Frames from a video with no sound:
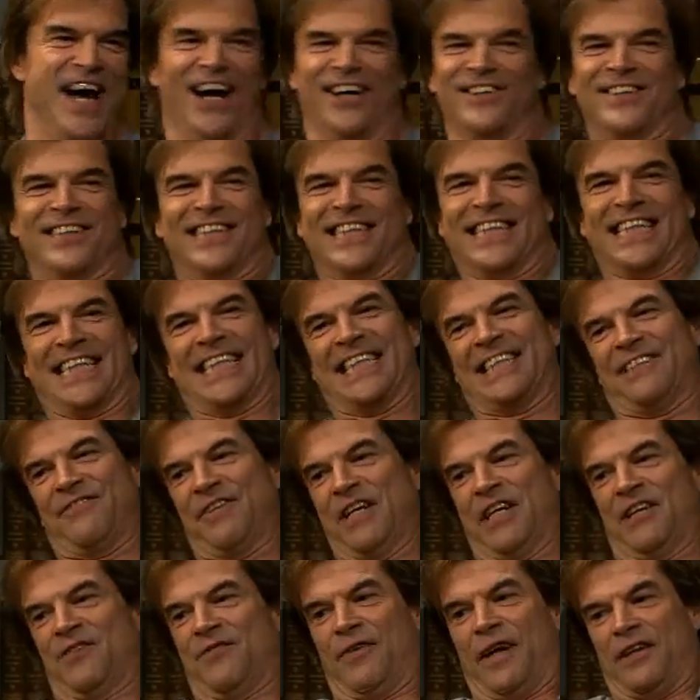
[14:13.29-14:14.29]
also ich,
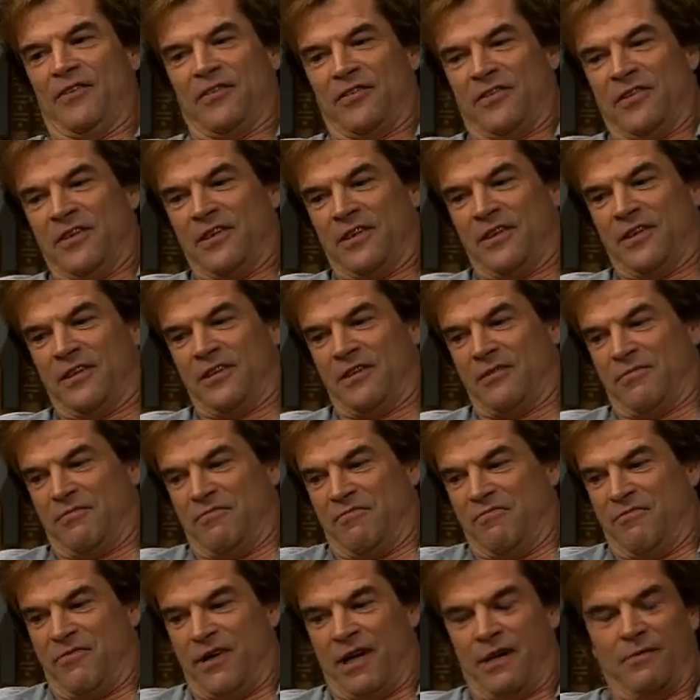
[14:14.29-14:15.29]
ich weiß es nicht. Ich,
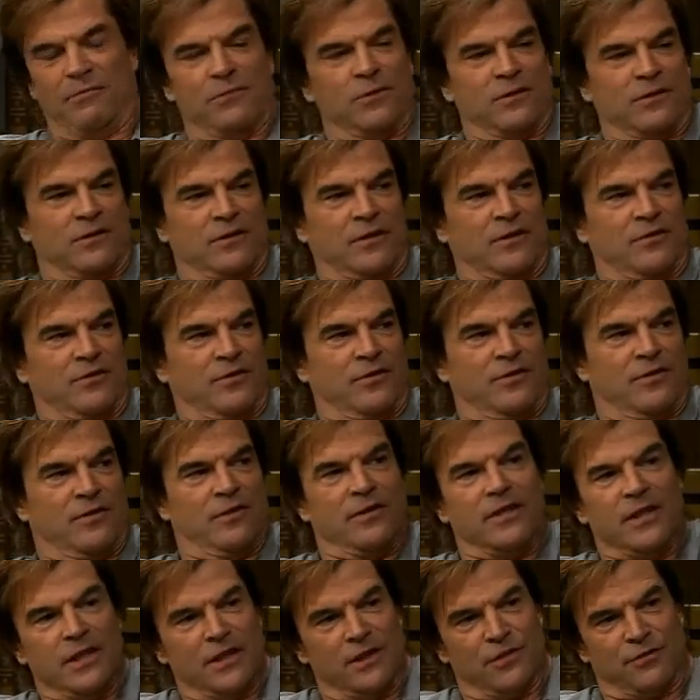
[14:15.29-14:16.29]
wir haben uns das
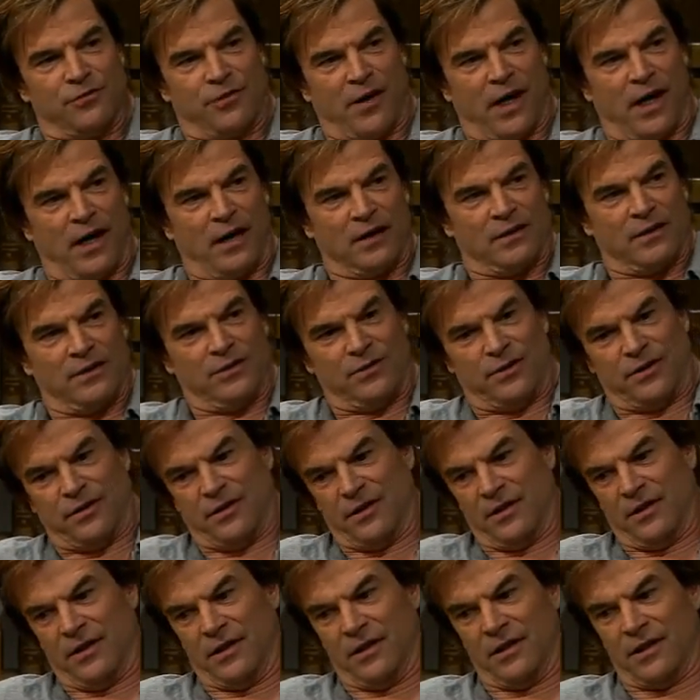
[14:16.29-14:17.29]
nie gefragt. Ich
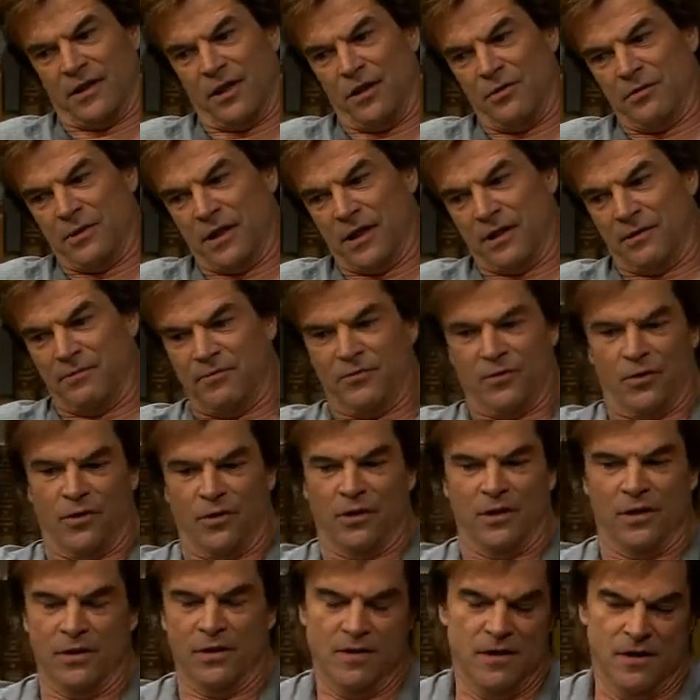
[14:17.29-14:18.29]
äh, glaube, da gibt es
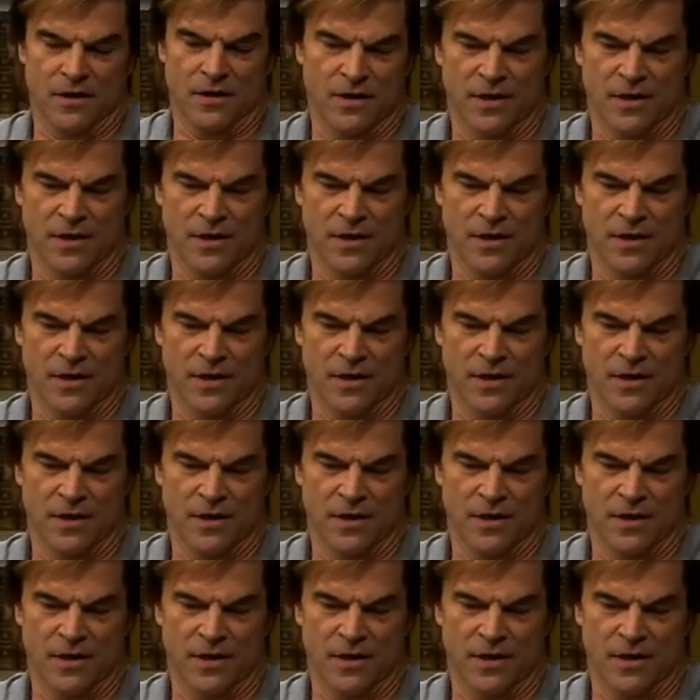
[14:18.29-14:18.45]
auch,